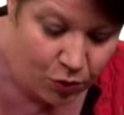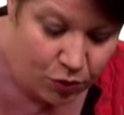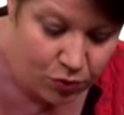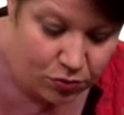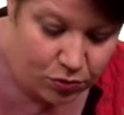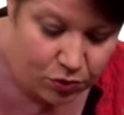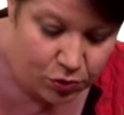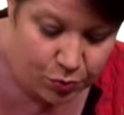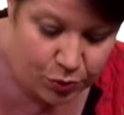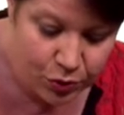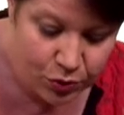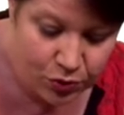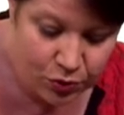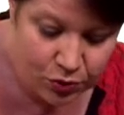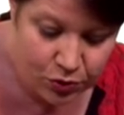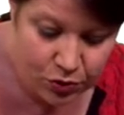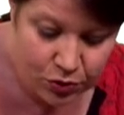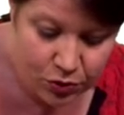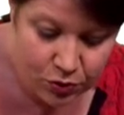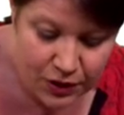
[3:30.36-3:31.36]

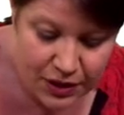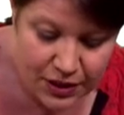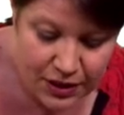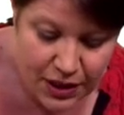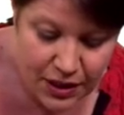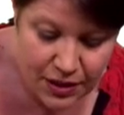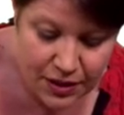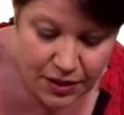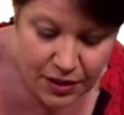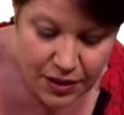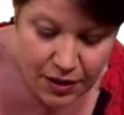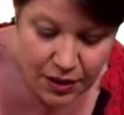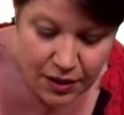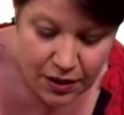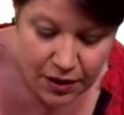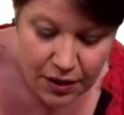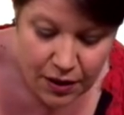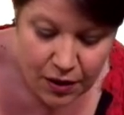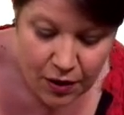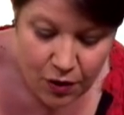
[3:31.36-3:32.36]
Supposons que ce soit celle-ci.
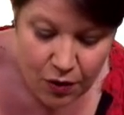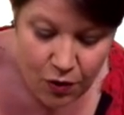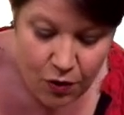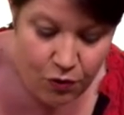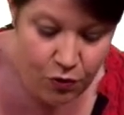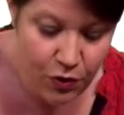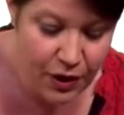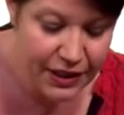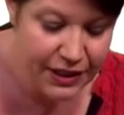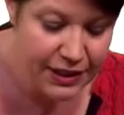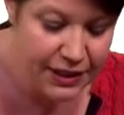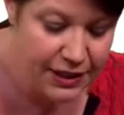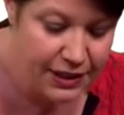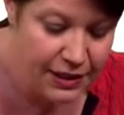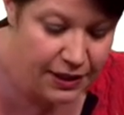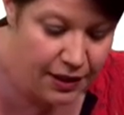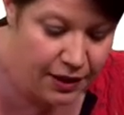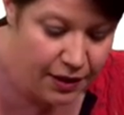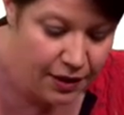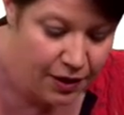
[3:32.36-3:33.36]
On voit
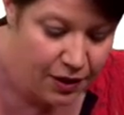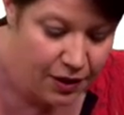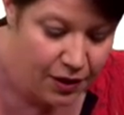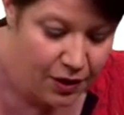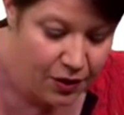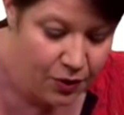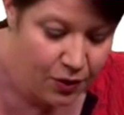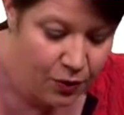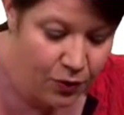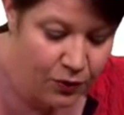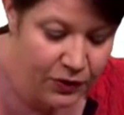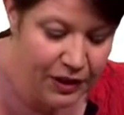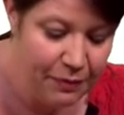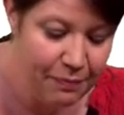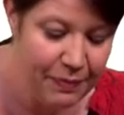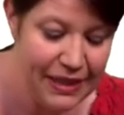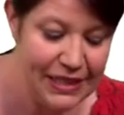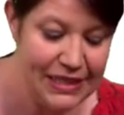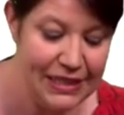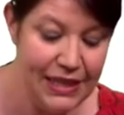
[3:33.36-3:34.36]
qu'ici, on
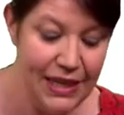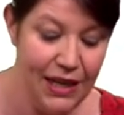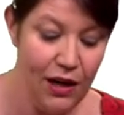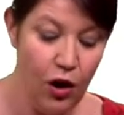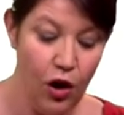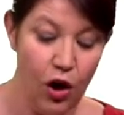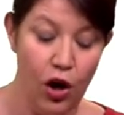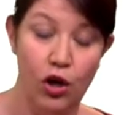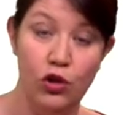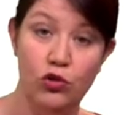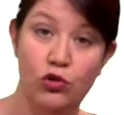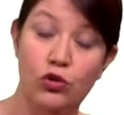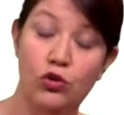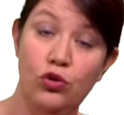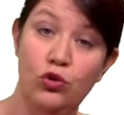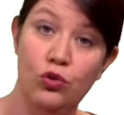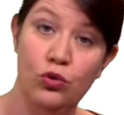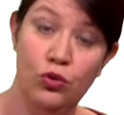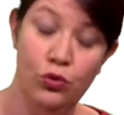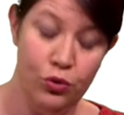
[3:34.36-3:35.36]
est passé en
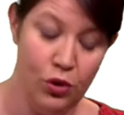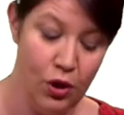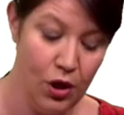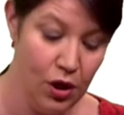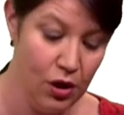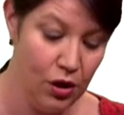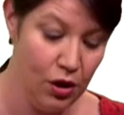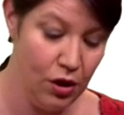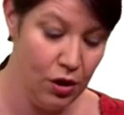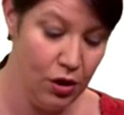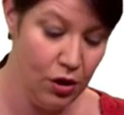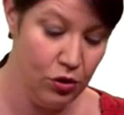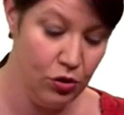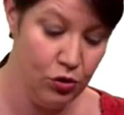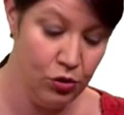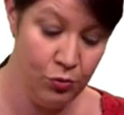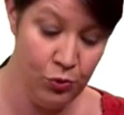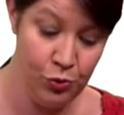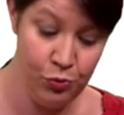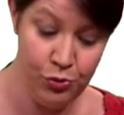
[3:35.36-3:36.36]
dessous euh,
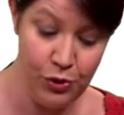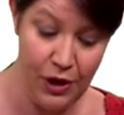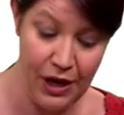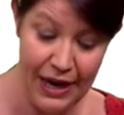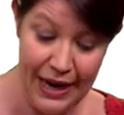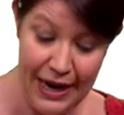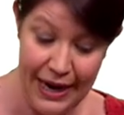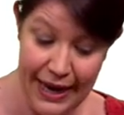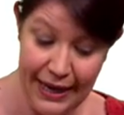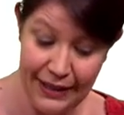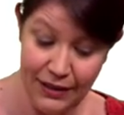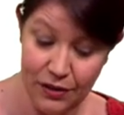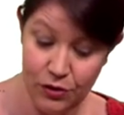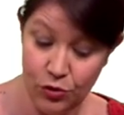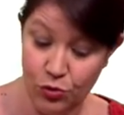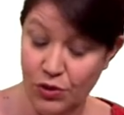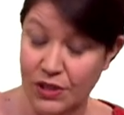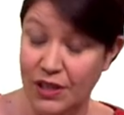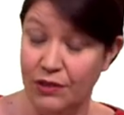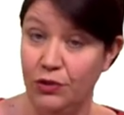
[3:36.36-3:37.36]
de mon point
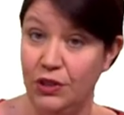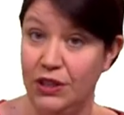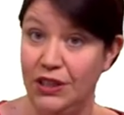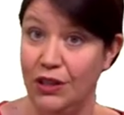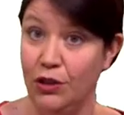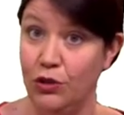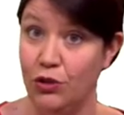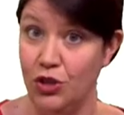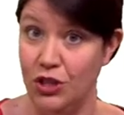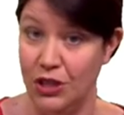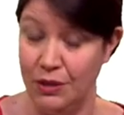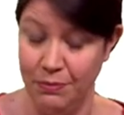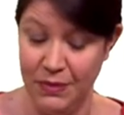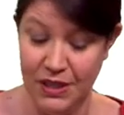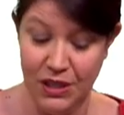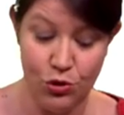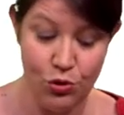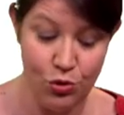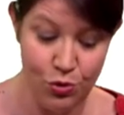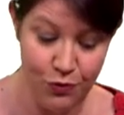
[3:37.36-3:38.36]
LN. Donc ça veut dire que j'ai
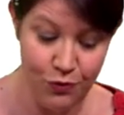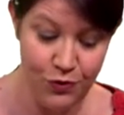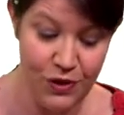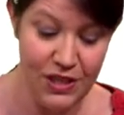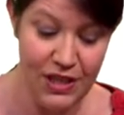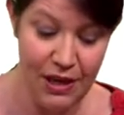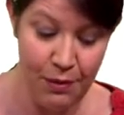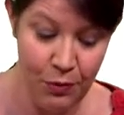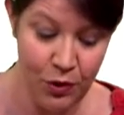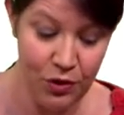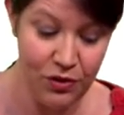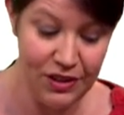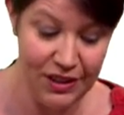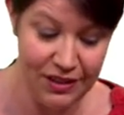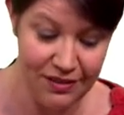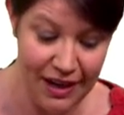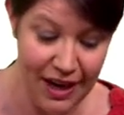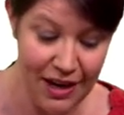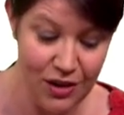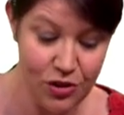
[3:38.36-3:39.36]
mis suffisamment
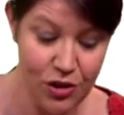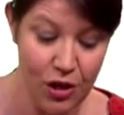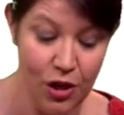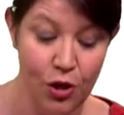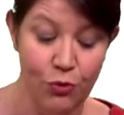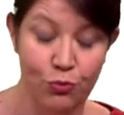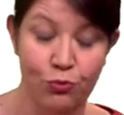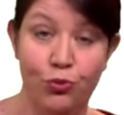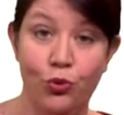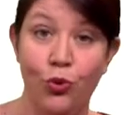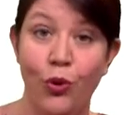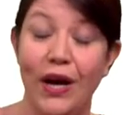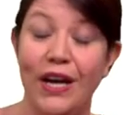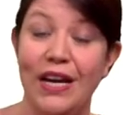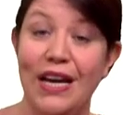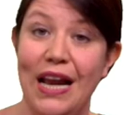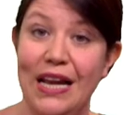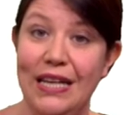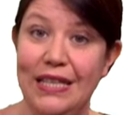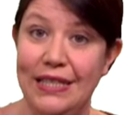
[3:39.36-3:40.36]
d'étages pour
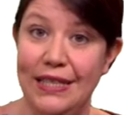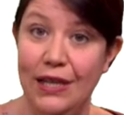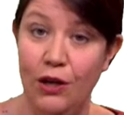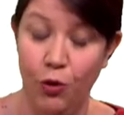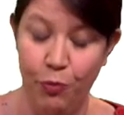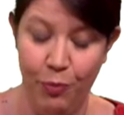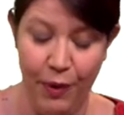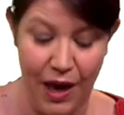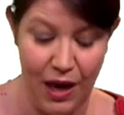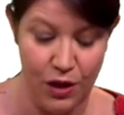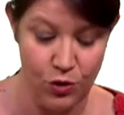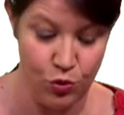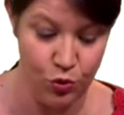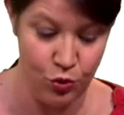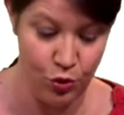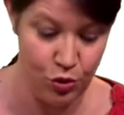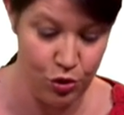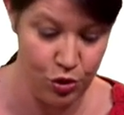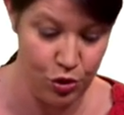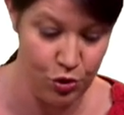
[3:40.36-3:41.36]
réaliser
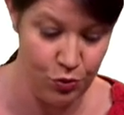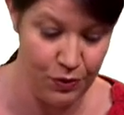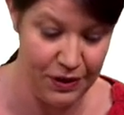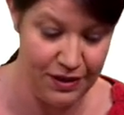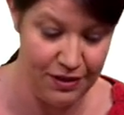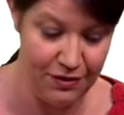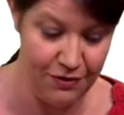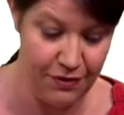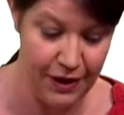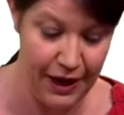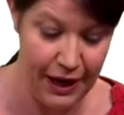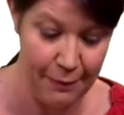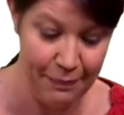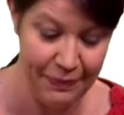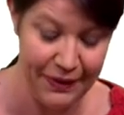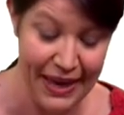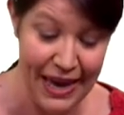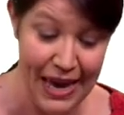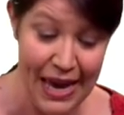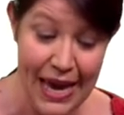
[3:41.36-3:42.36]
l'opération que je souhaitais faire.
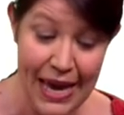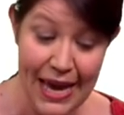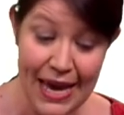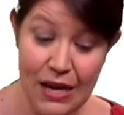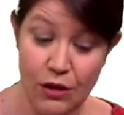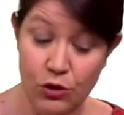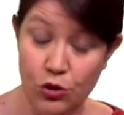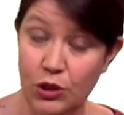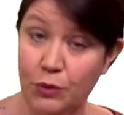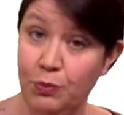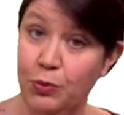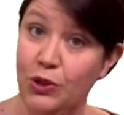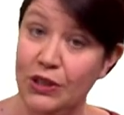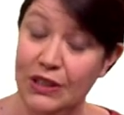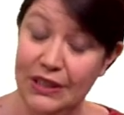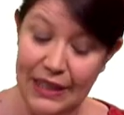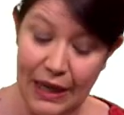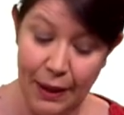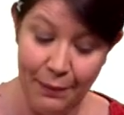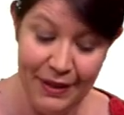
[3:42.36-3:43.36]
Et ensuite, pour
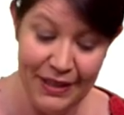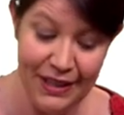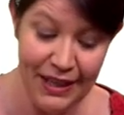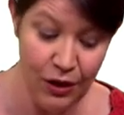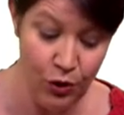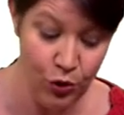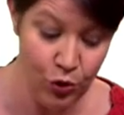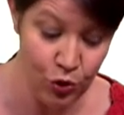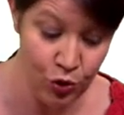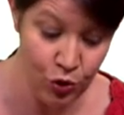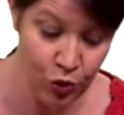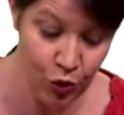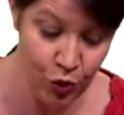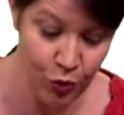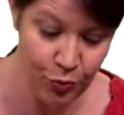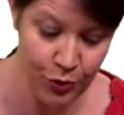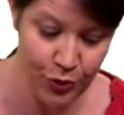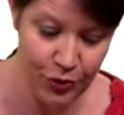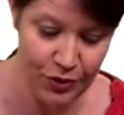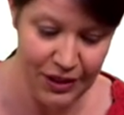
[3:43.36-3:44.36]
déterminer le
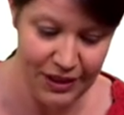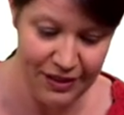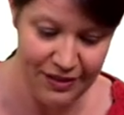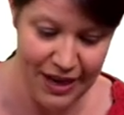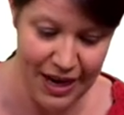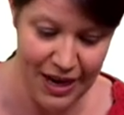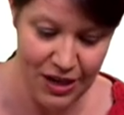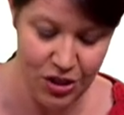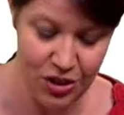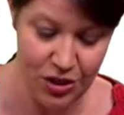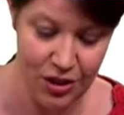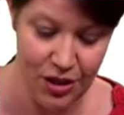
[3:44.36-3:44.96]
nombre d'étages